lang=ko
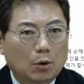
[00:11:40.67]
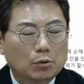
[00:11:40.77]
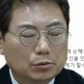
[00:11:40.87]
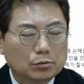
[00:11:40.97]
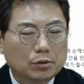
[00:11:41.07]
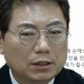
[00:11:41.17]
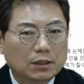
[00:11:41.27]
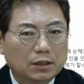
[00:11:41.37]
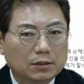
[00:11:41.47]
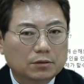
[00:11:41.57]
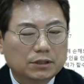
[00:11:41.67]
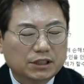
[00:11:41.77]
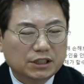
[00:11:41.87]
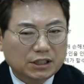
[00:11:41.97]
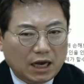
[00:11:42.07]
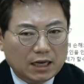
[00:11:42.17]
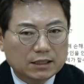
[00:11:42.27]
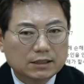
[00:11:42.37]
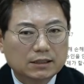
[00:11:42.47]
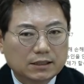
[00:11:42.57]
나홀로 소송을 한다 하더라도
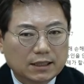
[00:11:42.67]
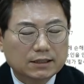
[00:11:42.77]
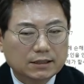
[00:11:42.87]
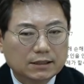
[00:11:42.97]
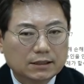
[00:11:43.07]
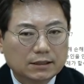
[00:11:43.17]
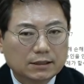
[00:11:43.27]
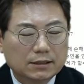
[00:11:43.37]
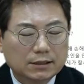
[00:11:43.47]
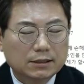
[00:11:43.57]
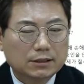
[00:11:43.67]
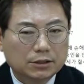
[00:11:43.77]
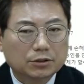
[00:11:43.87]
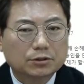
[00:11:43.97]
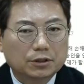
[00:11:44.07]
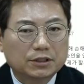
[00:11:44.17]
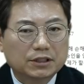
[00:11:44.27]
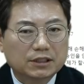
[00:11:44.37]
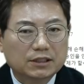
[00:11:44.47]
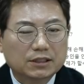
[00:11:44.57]
시간, 스트레스,
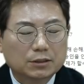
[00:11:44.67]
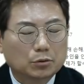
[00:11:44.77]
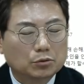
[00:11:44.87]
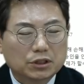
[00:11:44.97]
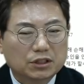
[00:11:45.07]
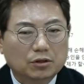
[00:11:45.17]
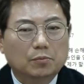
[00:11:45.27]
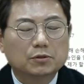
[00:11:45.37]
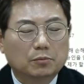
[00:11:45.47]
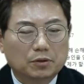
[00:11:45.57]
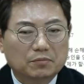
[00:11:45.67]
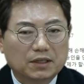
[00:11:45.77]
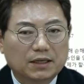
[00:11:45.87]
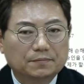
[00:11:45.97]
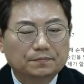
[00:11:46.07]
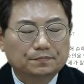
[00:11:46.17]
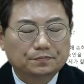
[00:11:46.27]
적절치, 소송 실익은 없어 보입니다.